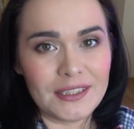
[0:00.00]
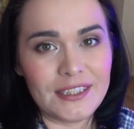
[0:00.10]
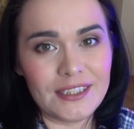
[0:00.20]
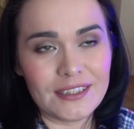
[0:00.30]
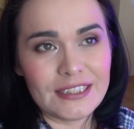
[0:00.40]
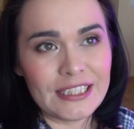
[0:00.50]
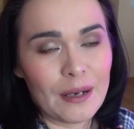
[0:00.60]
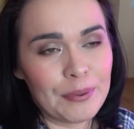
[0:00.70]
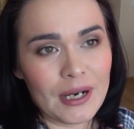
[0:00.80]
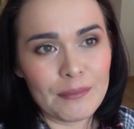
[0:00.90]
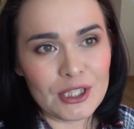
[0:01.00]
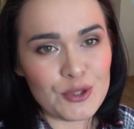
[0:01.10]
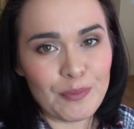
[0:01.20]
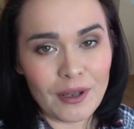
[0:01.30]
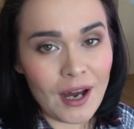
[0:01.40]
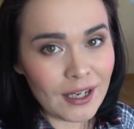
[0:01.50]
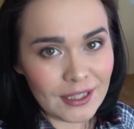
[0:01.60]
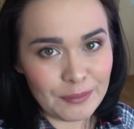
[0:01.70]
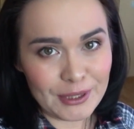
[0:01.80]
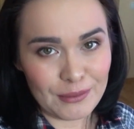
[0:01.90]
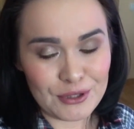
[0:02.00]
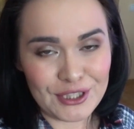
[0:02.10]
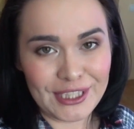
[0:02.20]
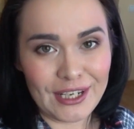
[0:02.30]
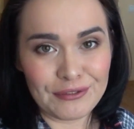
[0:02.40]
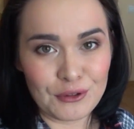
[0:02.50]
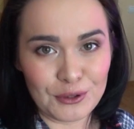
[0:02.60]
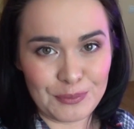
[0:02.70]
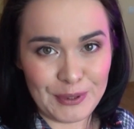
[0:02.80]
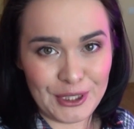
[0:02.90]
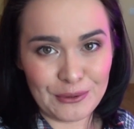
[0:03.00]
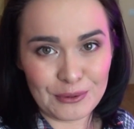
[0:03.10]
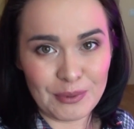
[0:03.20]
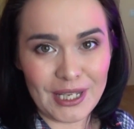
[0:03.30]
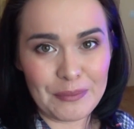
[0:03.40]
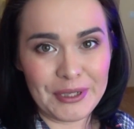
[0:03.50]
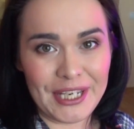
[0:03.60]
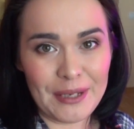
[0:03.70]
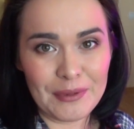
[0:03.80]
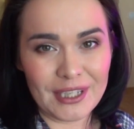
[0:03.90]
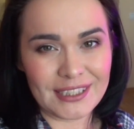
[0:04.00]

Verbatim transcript: И я прям аж плакала, потому что я в тот период была беременна.